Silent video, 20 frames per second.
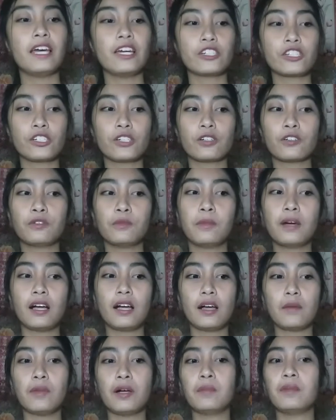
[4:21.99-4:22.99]
pleasure kung
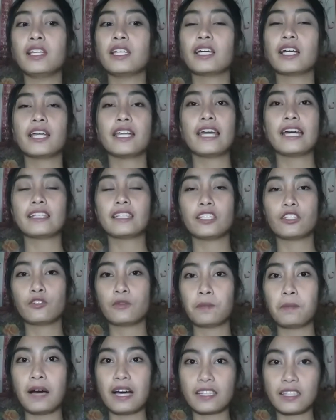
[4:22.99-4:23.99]
mababalikan
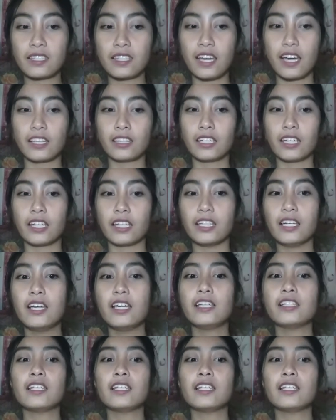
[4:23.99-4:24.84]
natin yung past natin.